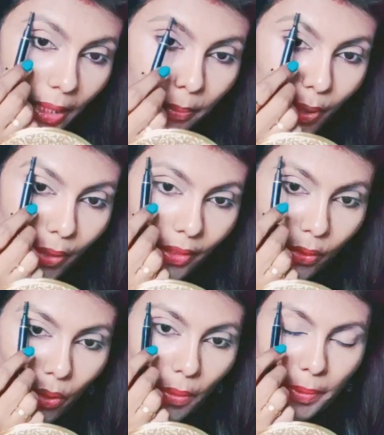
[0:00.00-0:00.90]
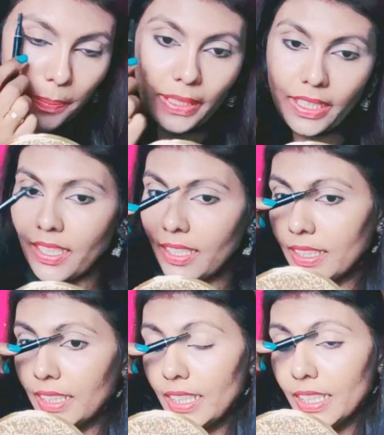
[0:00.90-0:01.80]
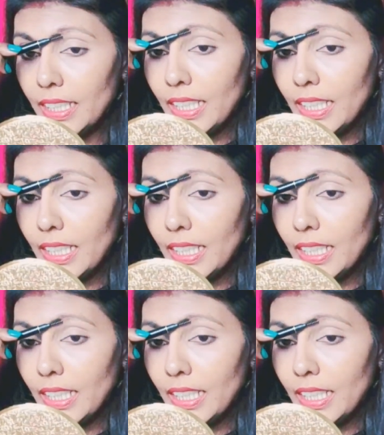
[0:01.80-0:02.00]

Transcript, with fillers: ஐப்ரோவை கோம்பு பண்ணுறதுக்கு